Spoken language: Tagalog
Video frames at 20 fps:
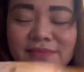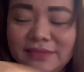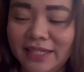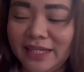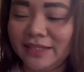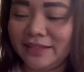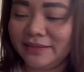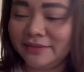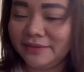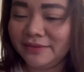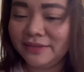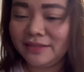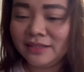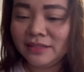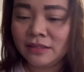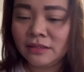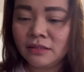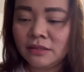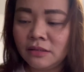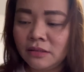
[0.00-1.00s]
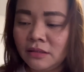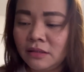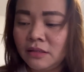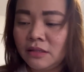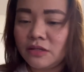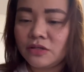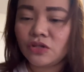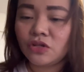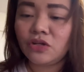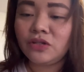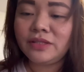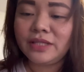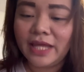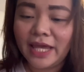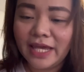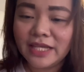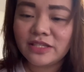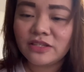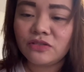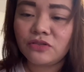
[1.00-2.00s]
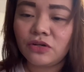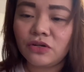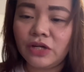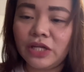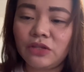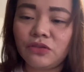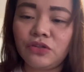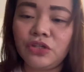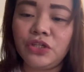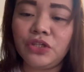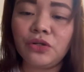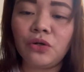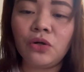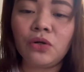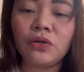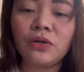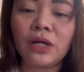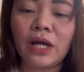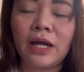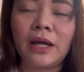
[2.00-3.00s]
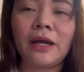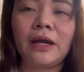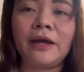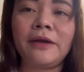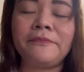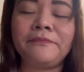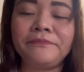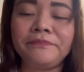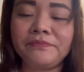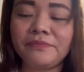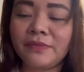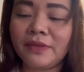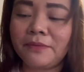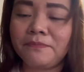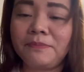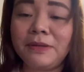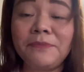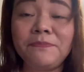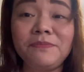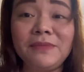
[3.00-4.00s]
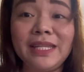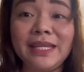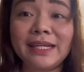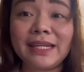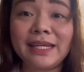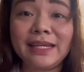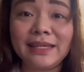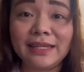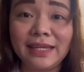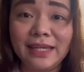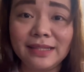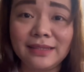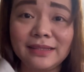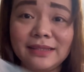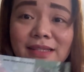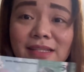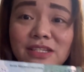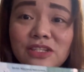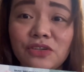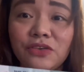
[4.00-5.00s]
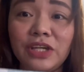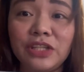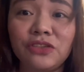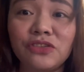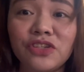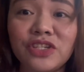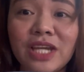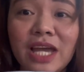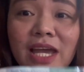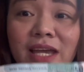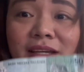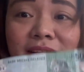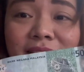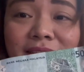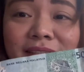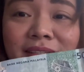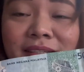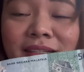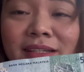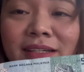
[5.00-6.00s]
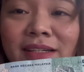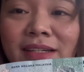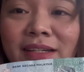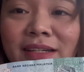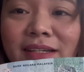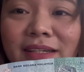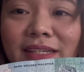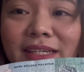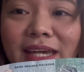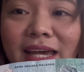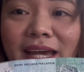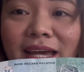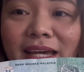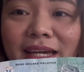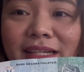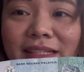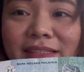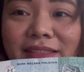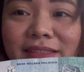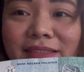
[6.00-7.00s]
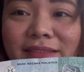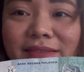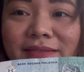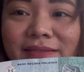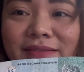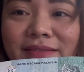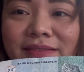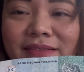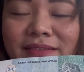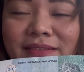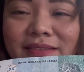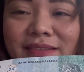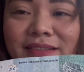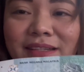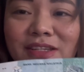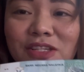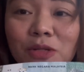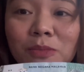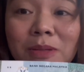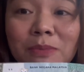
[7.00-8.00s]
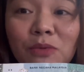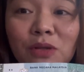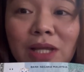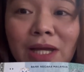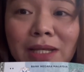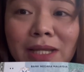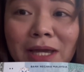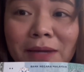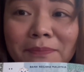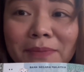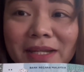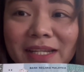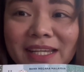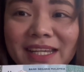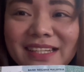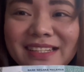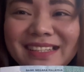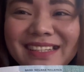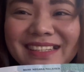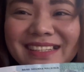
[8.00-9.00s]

Yan. So, next, no, ito yung uh, ah, 50 ringgit. So, ito siya. Yan. So, may bulaklak pa rin.